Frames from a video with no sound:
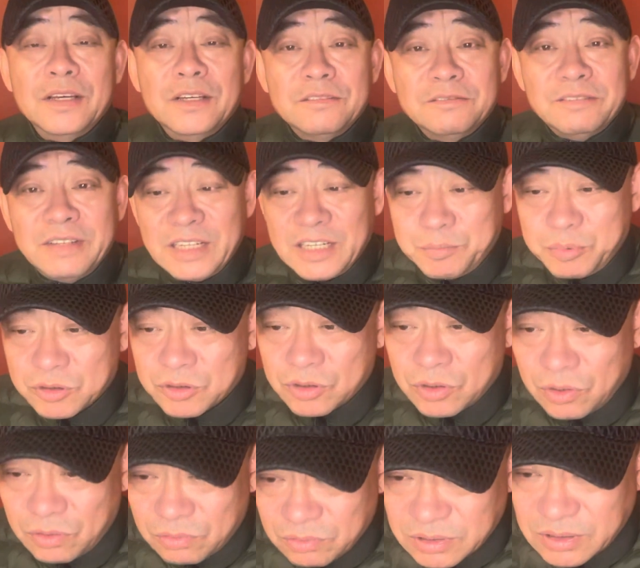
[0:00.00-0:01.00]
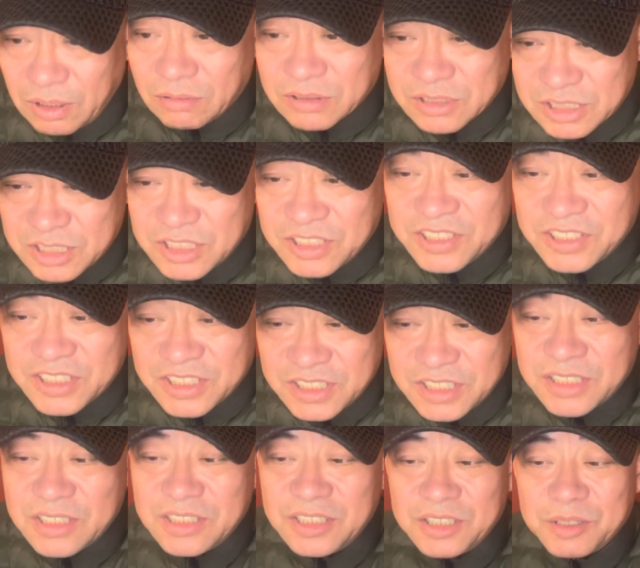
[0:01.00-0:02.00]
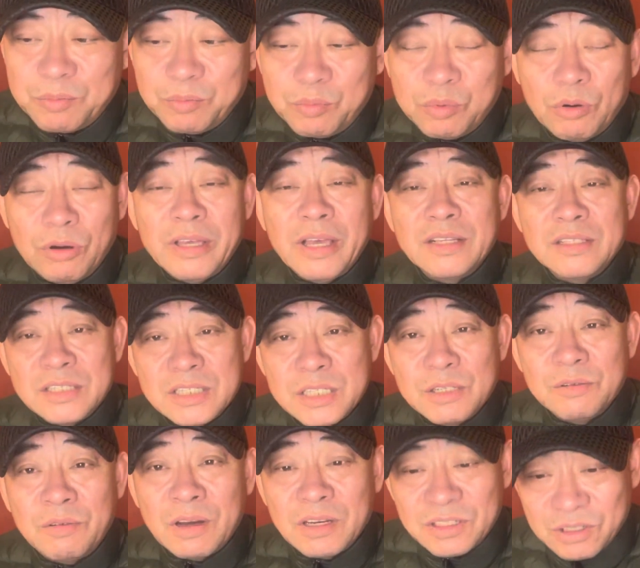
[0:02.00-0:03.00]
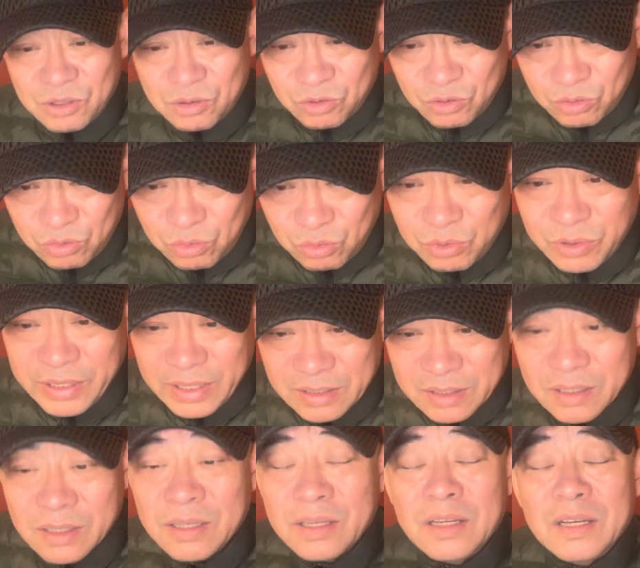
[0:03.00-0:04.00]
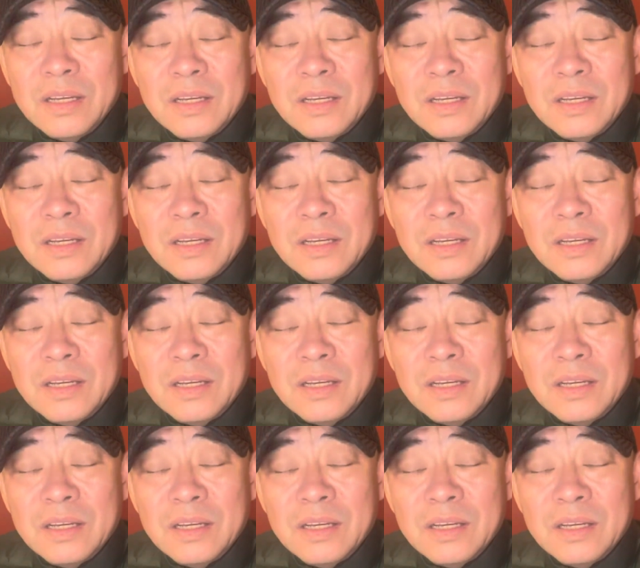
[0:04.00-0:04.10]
为了不重蹈其兴也勃焉，其亡也忽焉的